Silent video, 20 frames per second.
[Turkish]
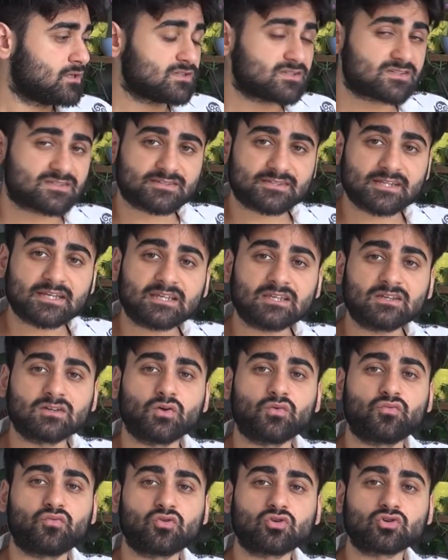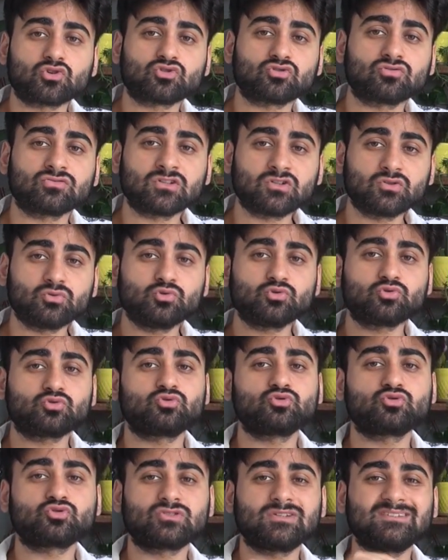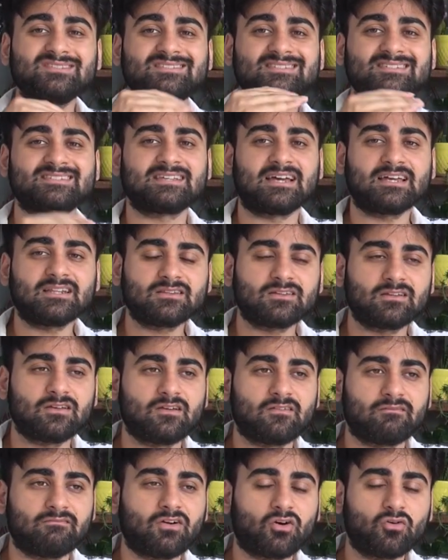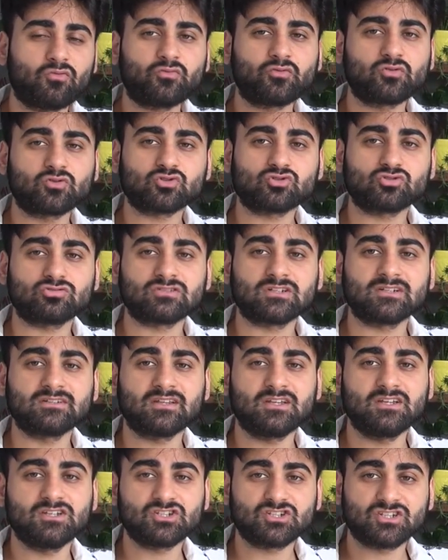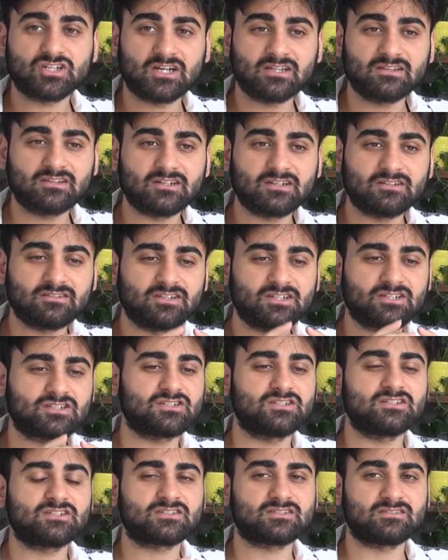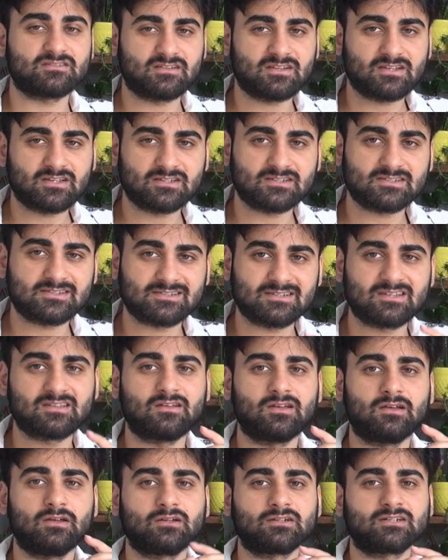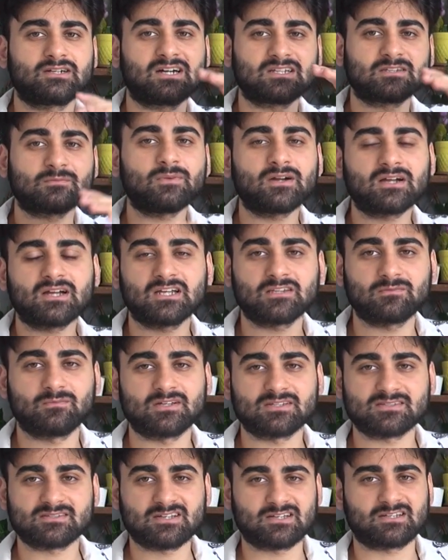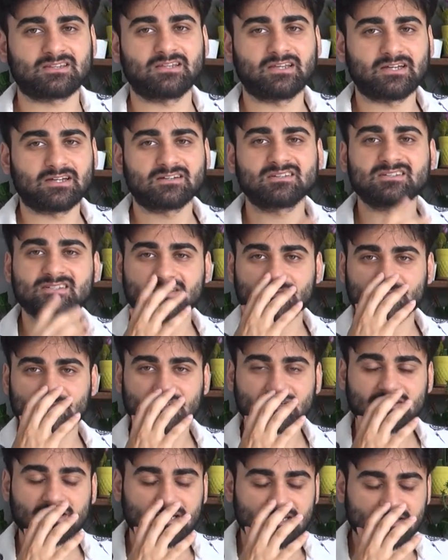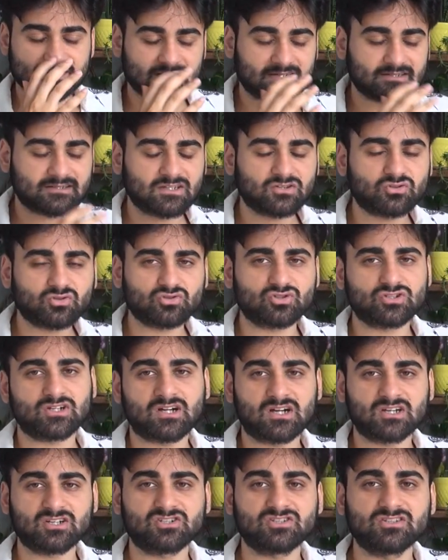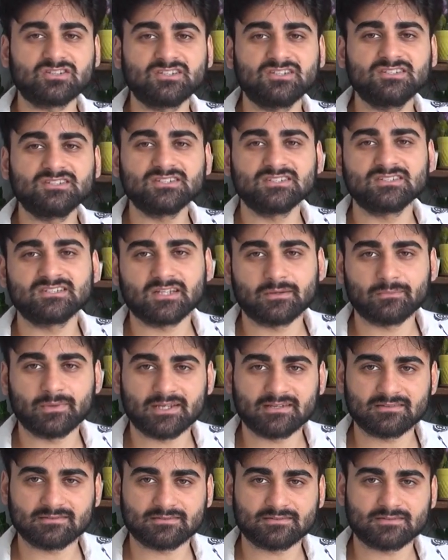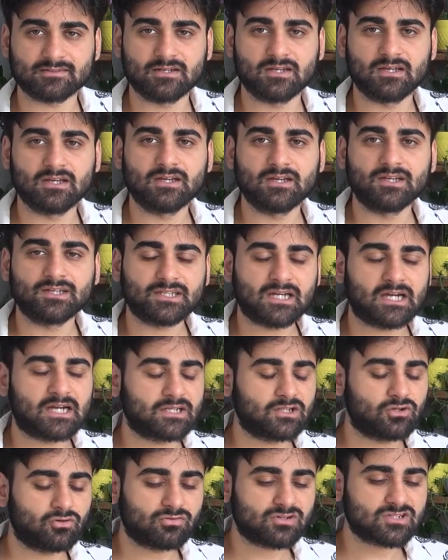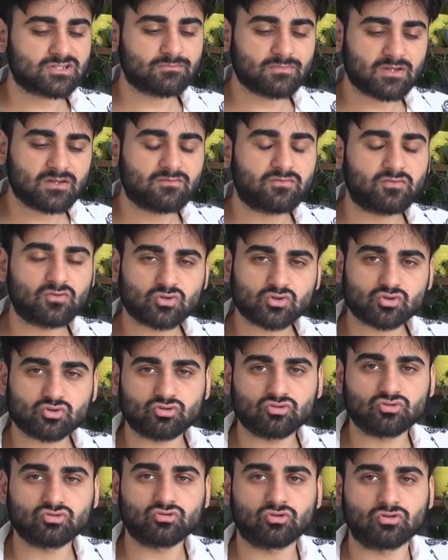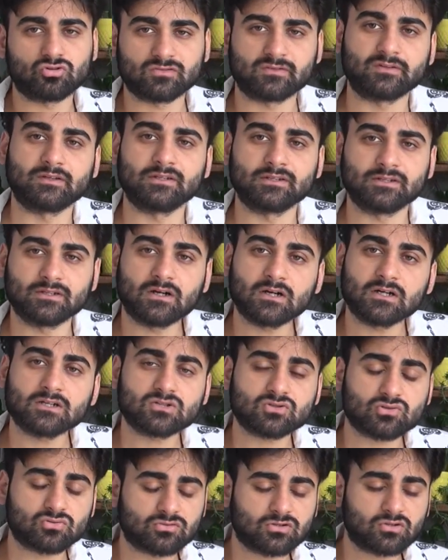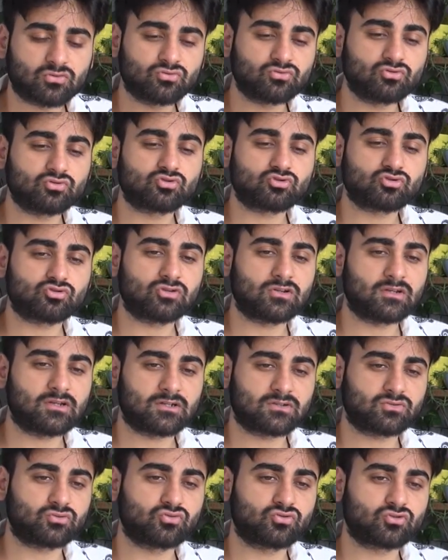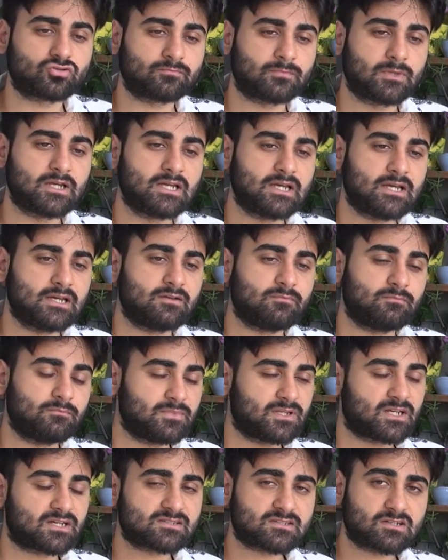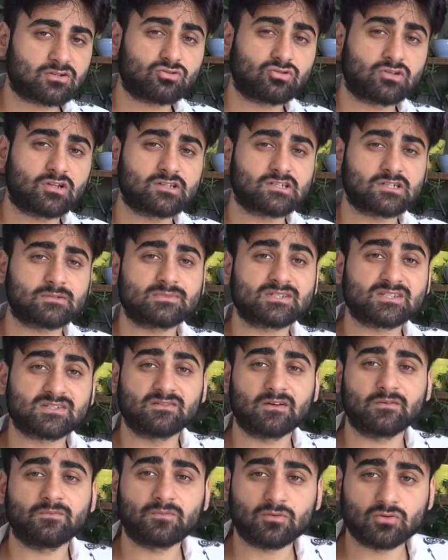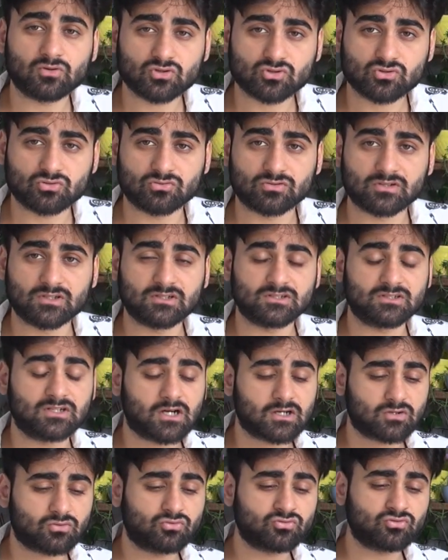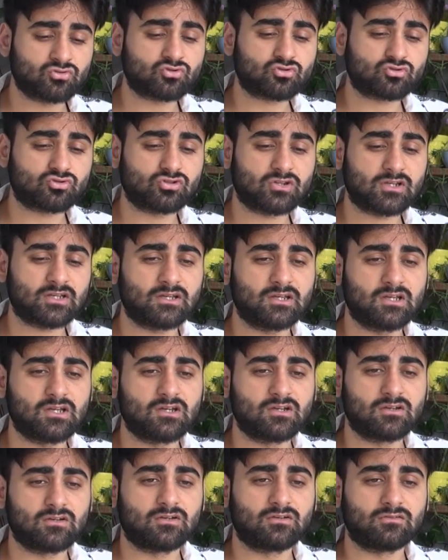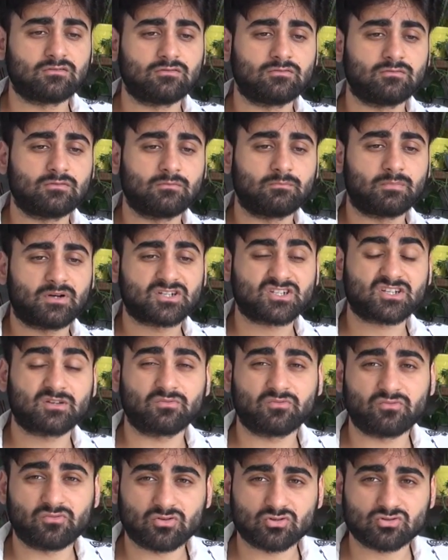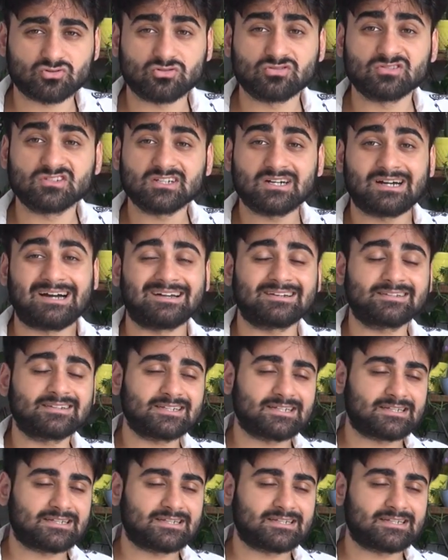Stack fonksiyonları üst üste dizen ve o fonksiyonların değişkenlerini içerisinde e, katman katman saklayan kısımdır. Zaten Türkçe karşılığı yığın demektir. Yani önce main fonksiyonunu ortaya yığar, sonra onun üstüne atıyorum birazdan kullanacağımız swap fonksiyonunu yığar, onun üstüne başka bir fonksiyon yağar da